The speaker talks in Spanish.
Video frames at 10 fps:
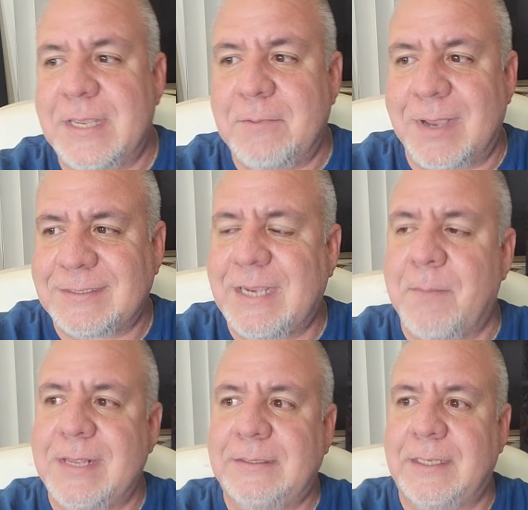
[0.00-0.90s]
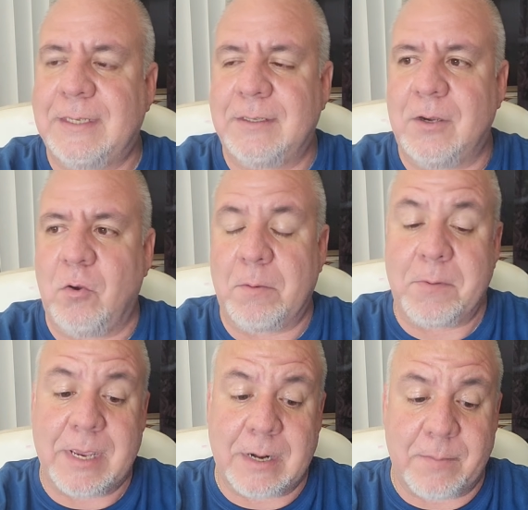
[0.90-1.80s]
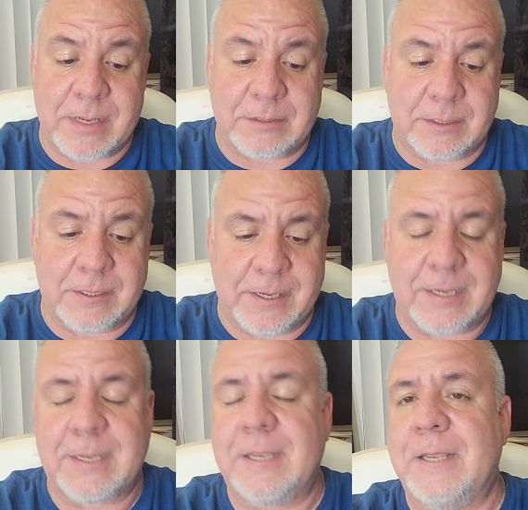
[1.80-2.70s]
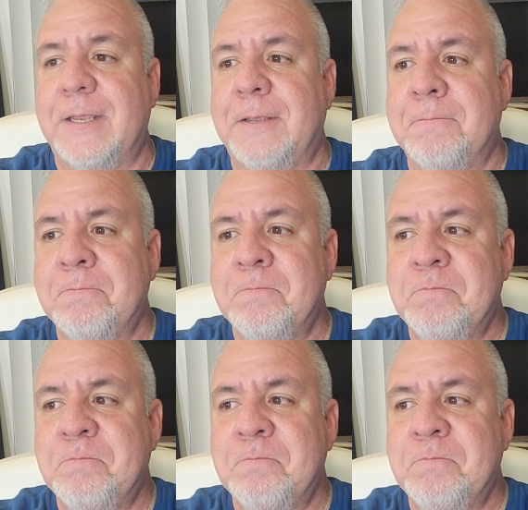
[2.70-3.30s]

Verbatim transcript: Y básicamente lo que me viene a la mente es que